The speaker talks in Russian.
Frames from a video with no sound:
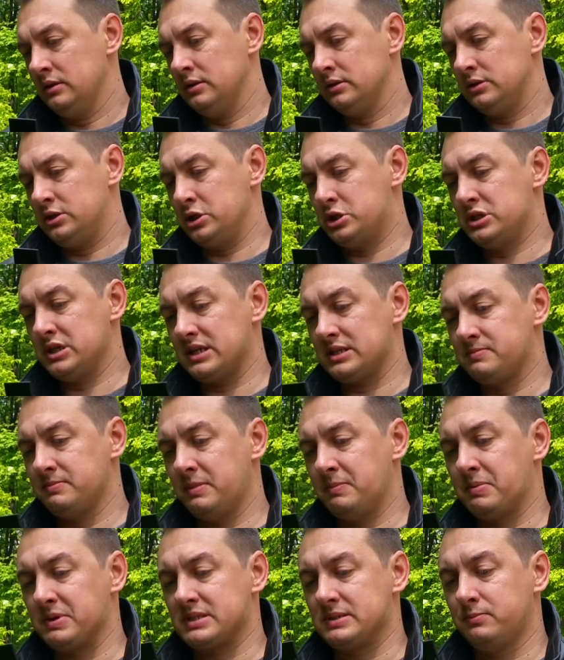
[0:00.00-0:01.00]
сейчас мы
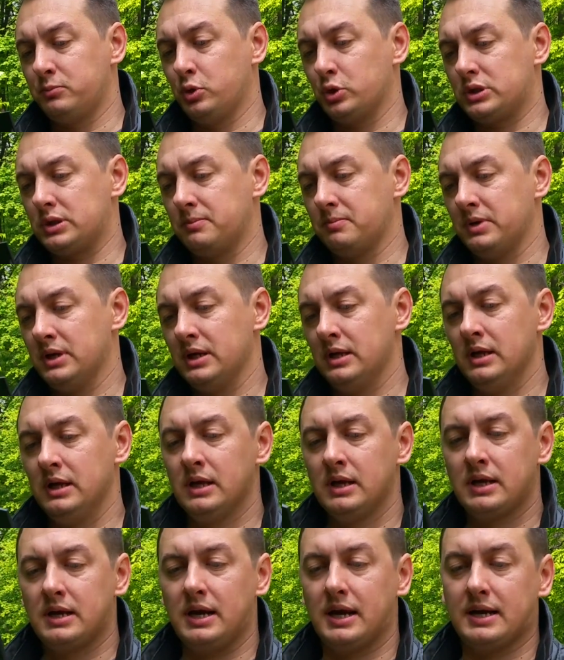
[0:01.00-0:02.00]
посмотрим,
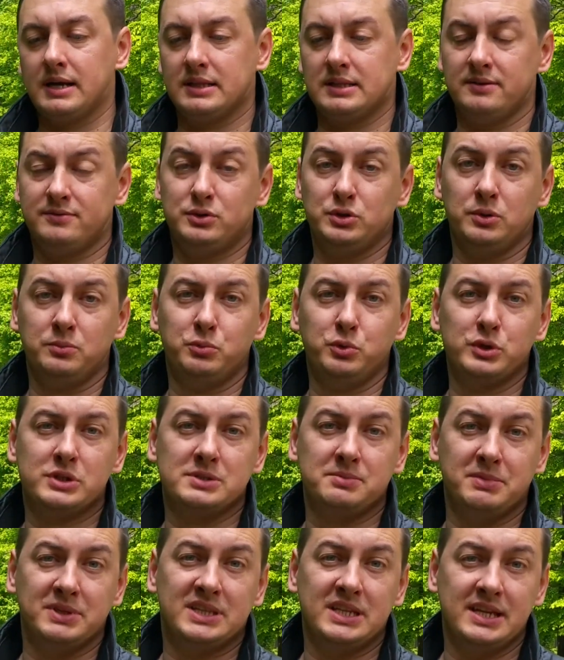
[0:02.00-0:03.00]
как это все будет
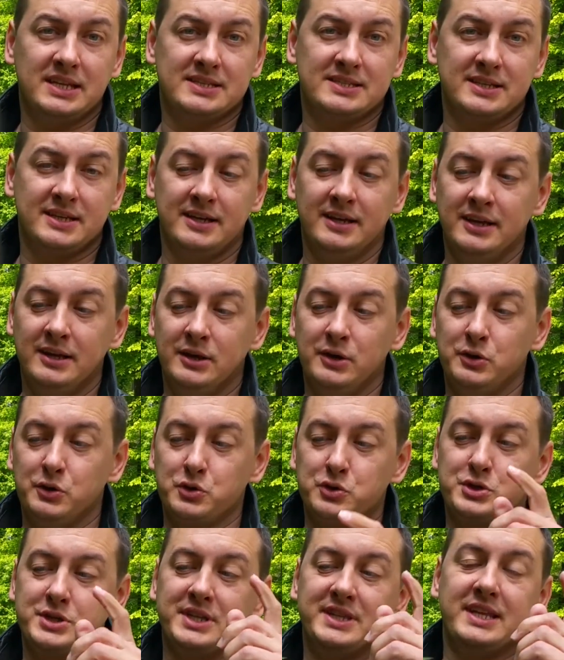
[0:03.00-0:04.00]
смотреться
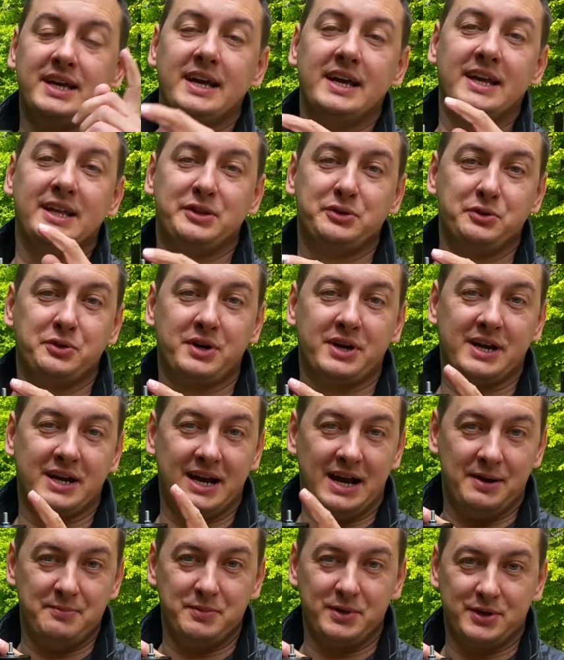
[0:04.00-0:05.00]
уже на эту
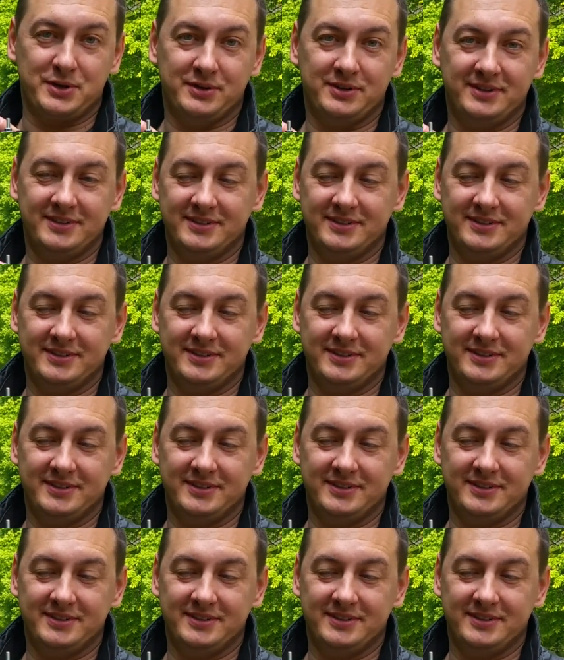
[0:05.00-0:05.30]
камеру.